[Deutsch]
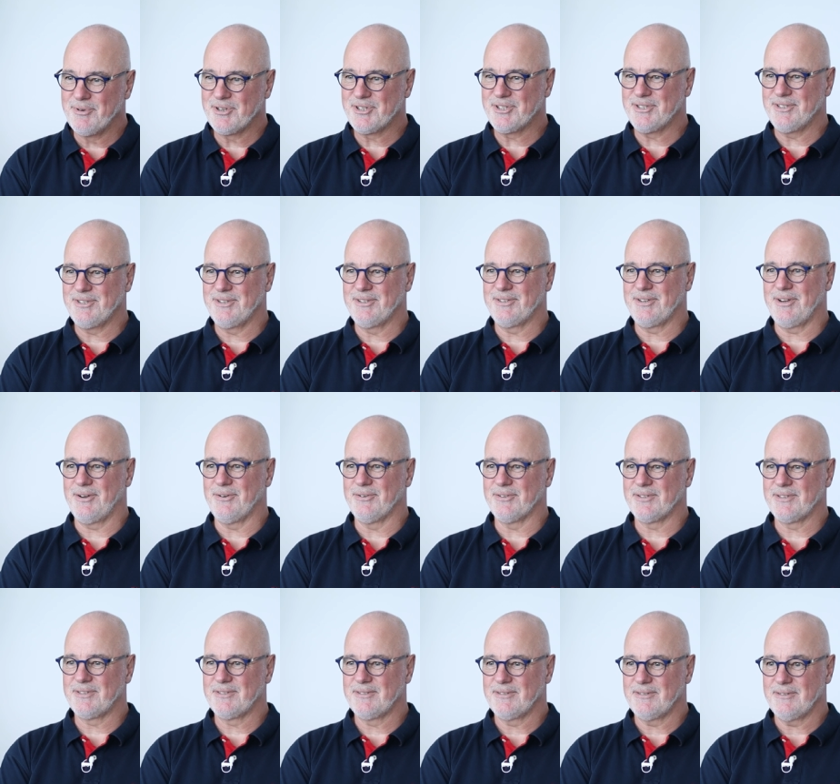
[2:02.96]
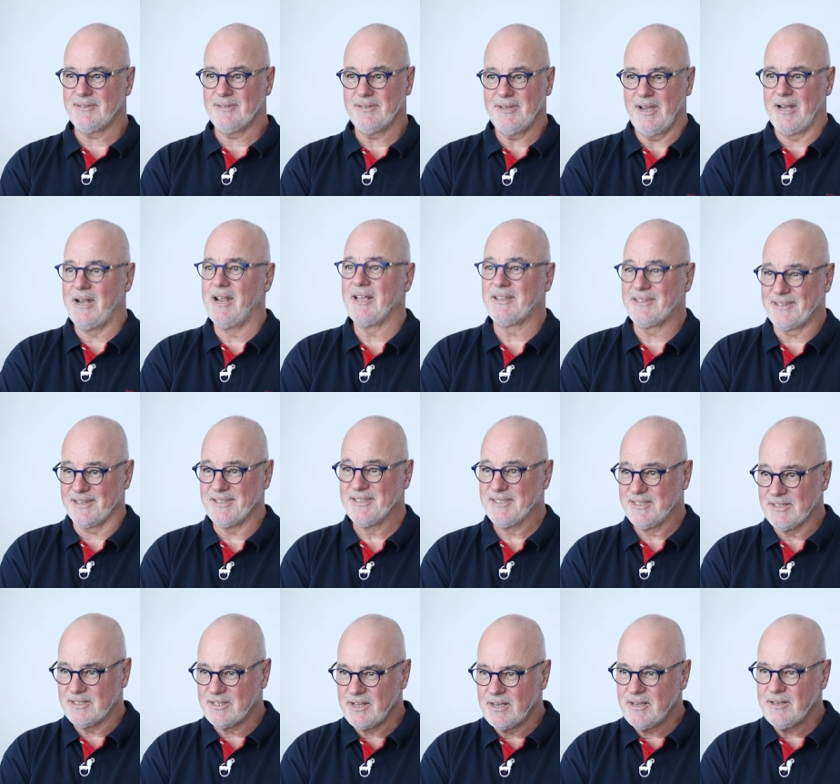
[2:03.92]
besteht aus
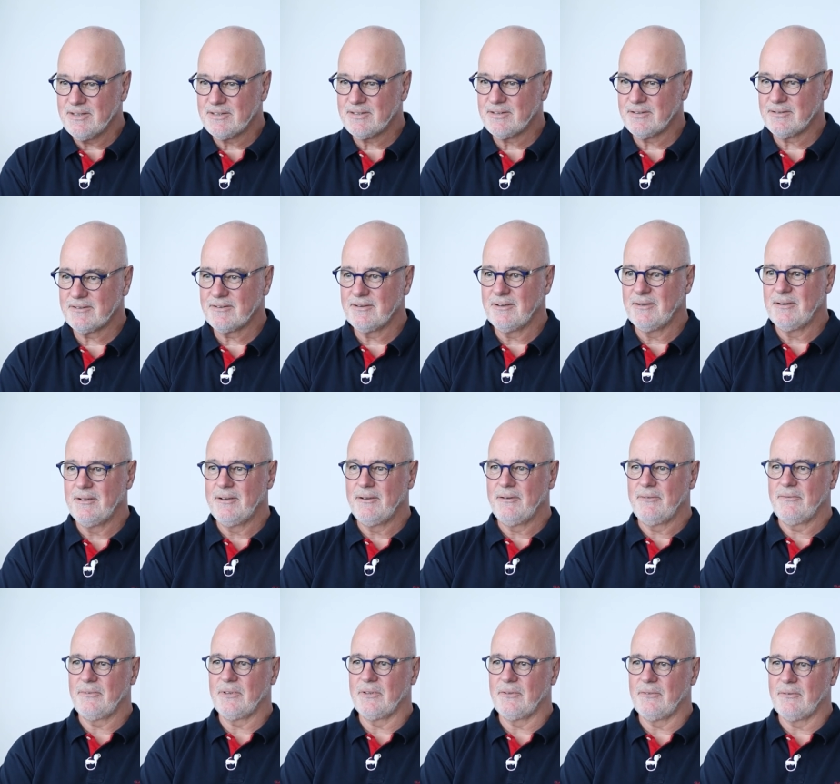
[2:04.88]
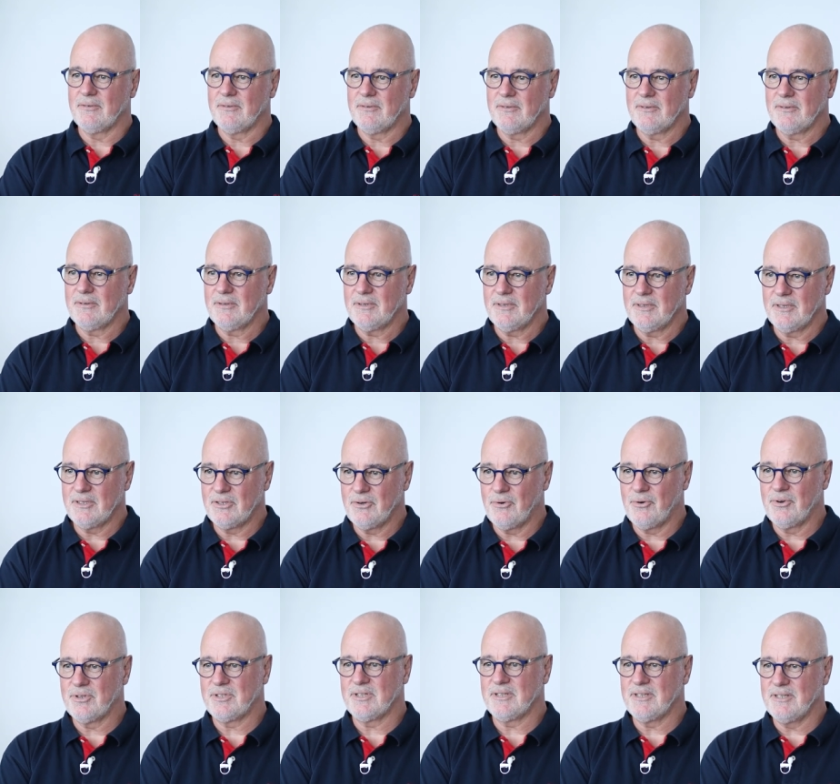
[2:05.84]
Elektrizität. Wenn ich
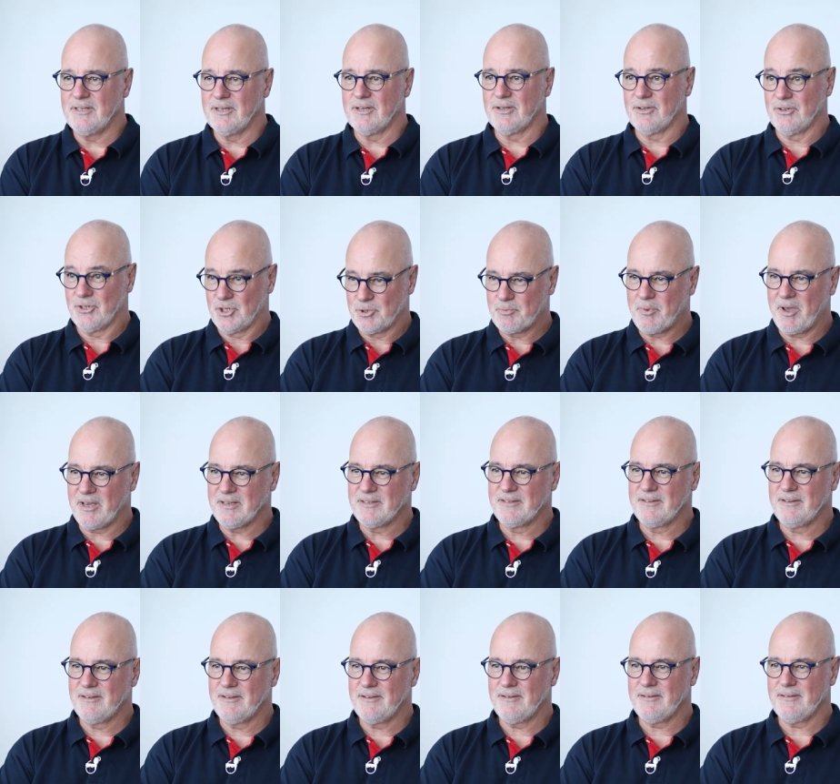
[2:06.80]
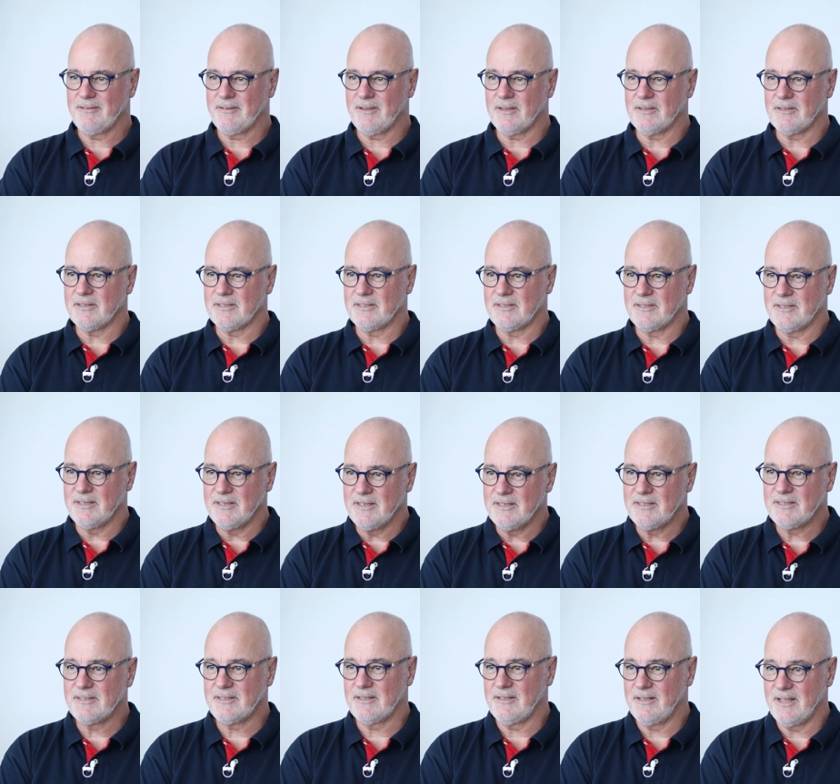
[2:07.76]
heute hier spreche, dann ist
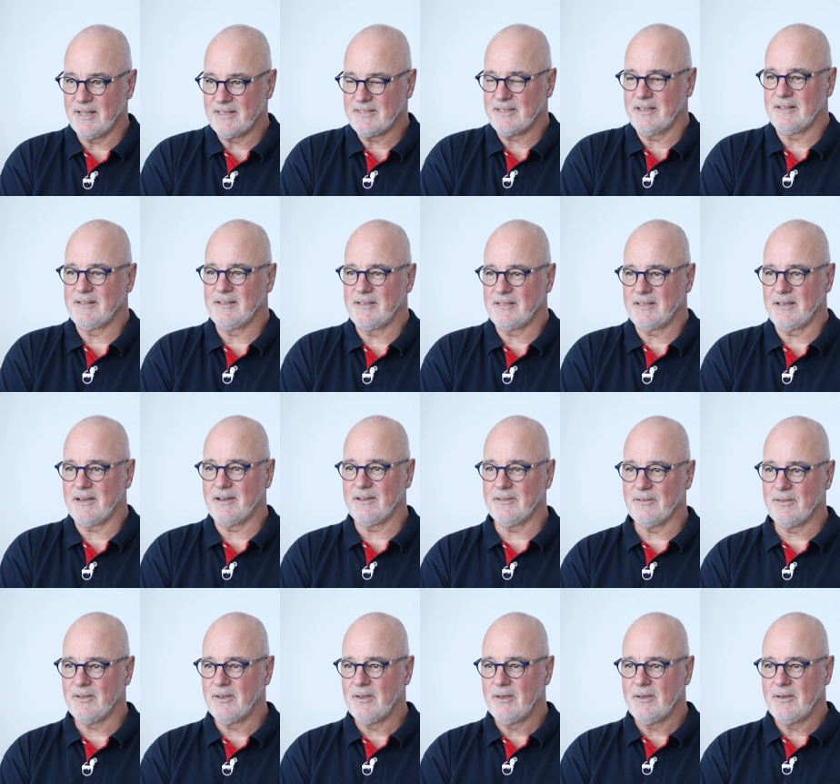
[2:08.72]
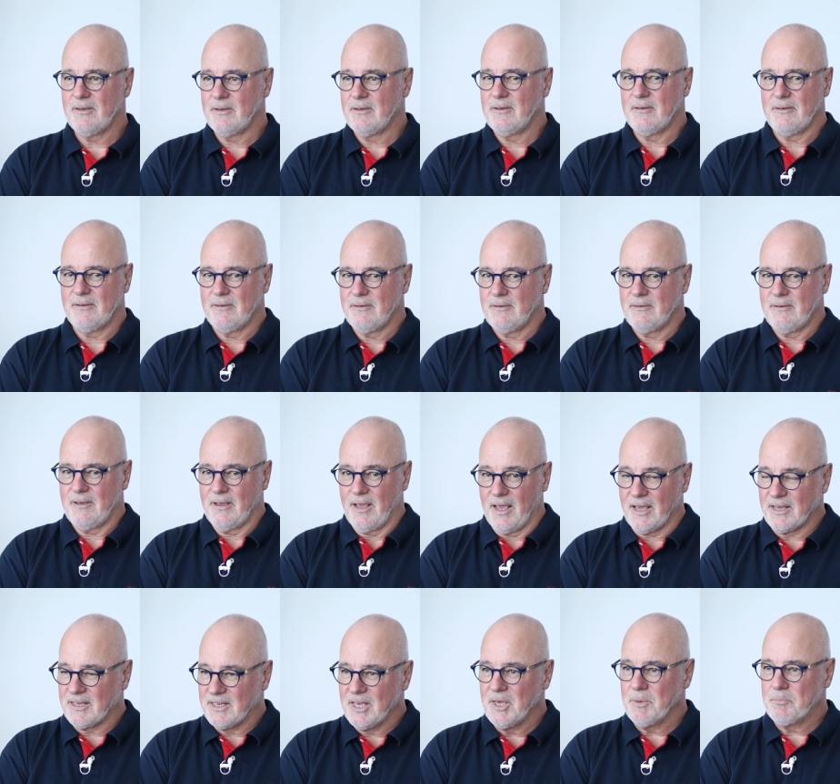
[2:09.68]
dies letztendlich ein
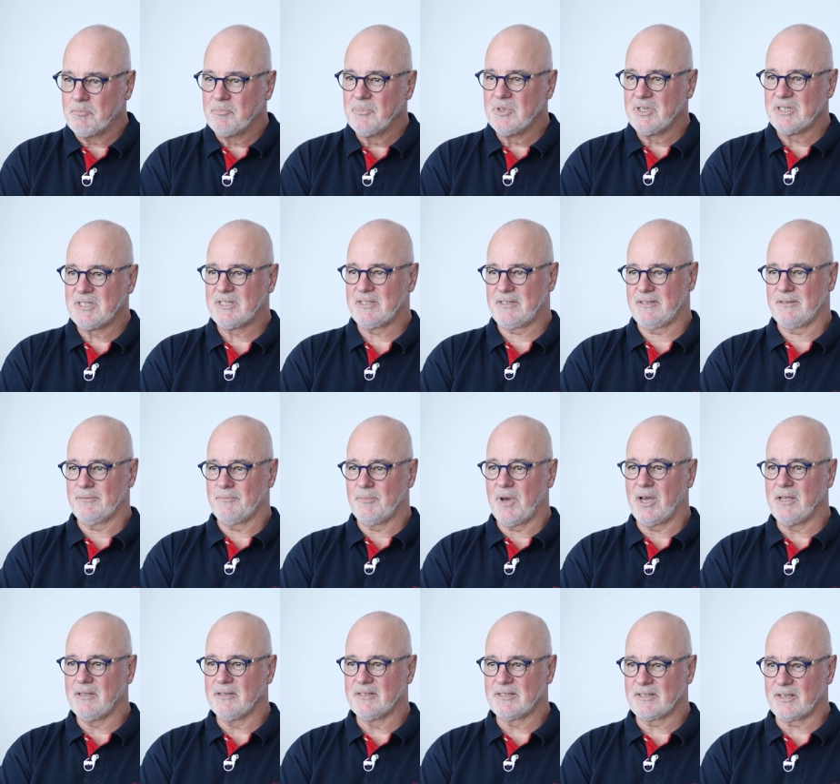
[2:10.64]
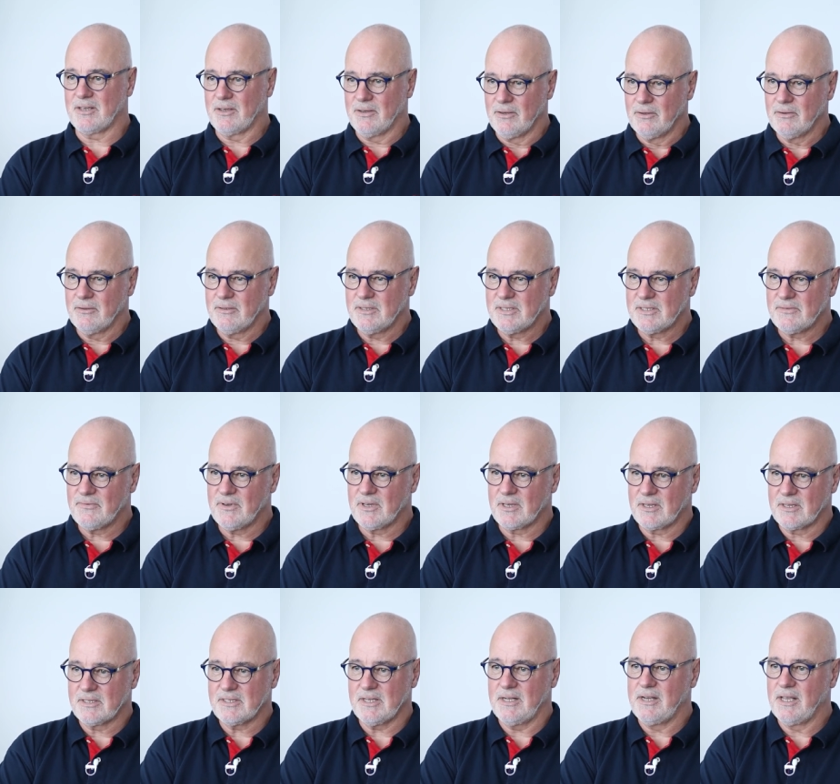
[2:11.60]
Ergebnis meines Gehirns,
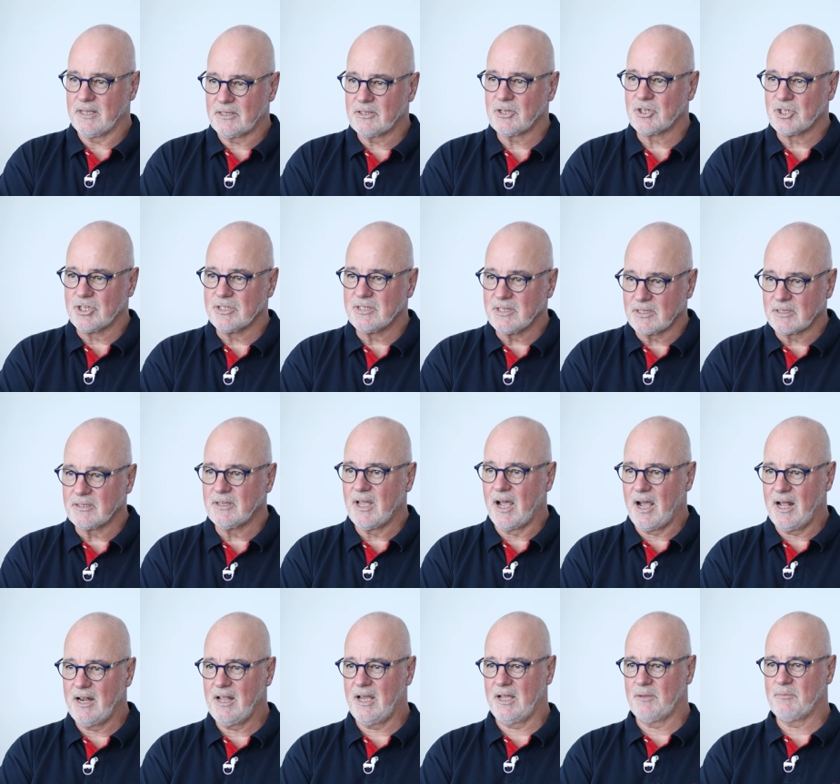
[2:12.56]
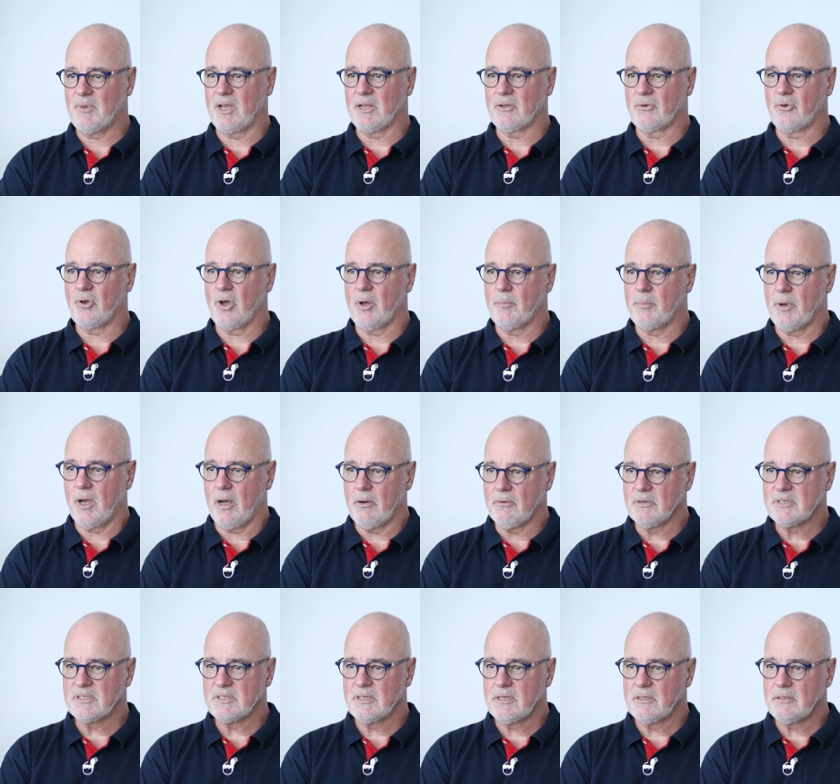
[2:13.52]
welches elektrische Signale an meinen Körper
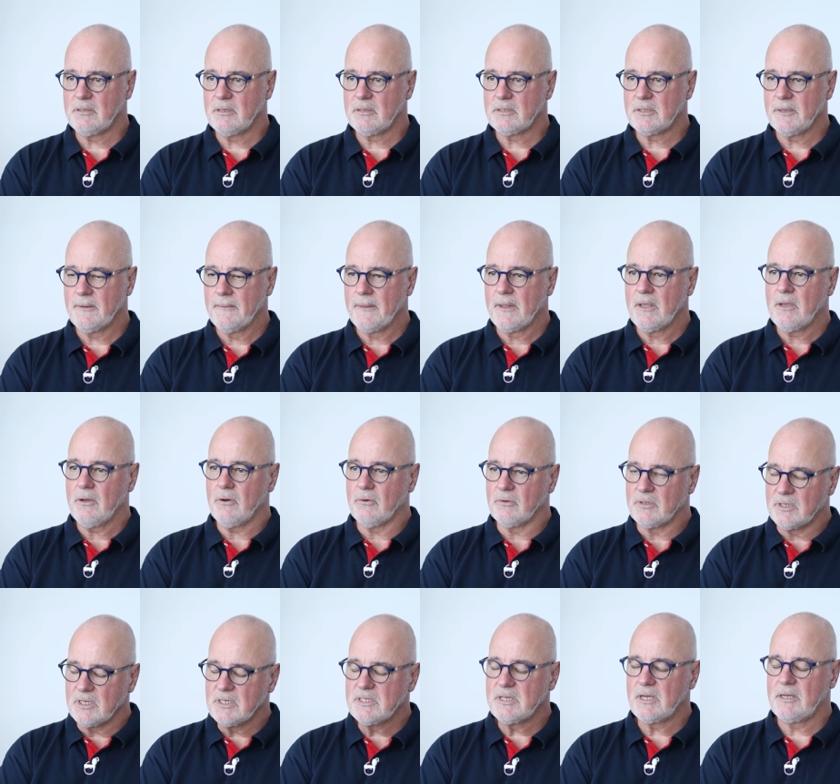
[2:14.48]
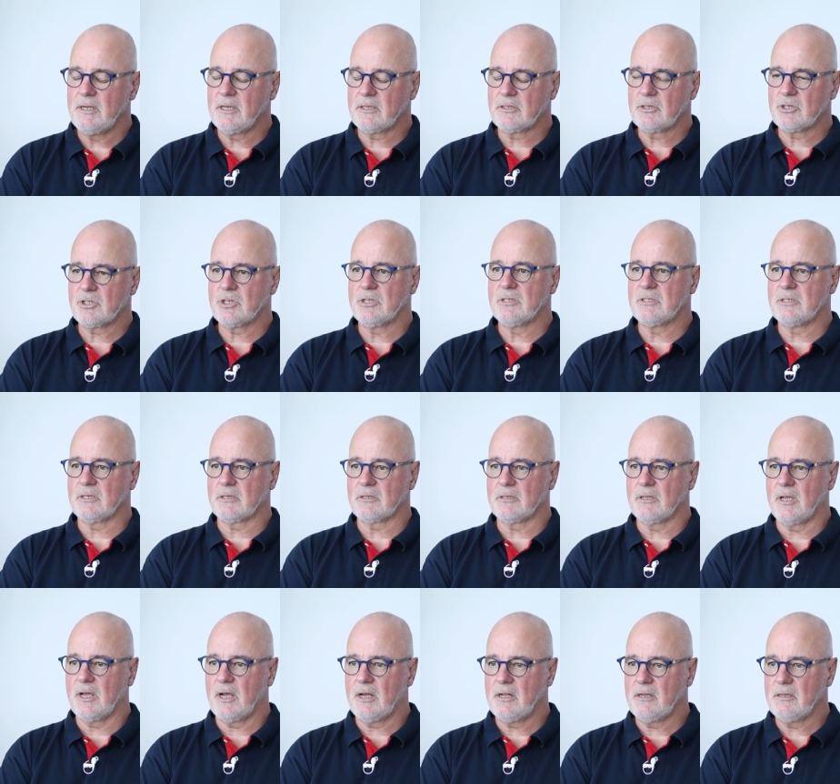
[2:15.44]
aussendet. Und diese elektrischen
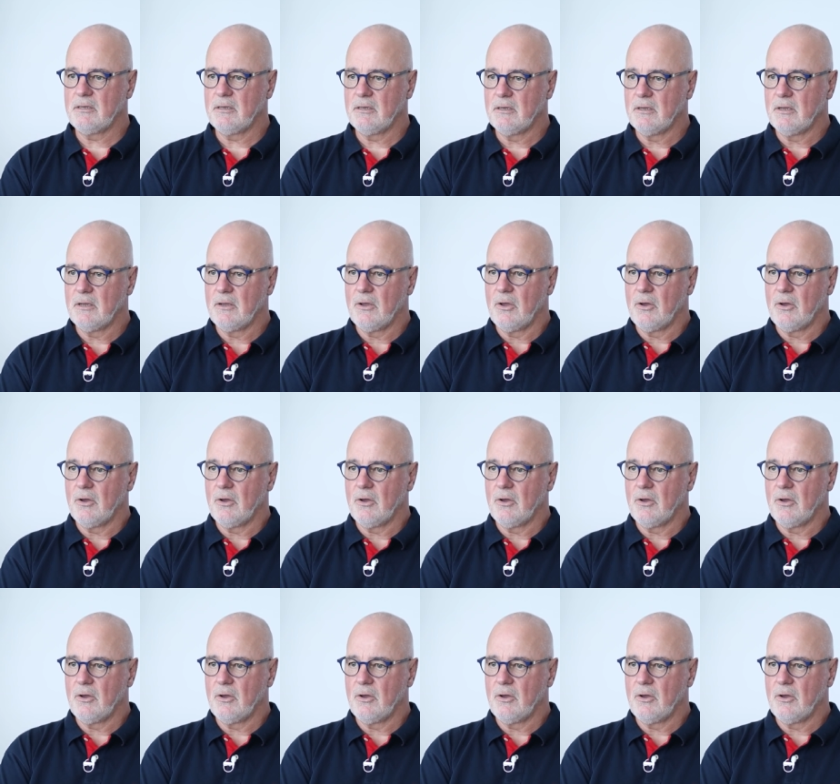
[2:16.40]
Signale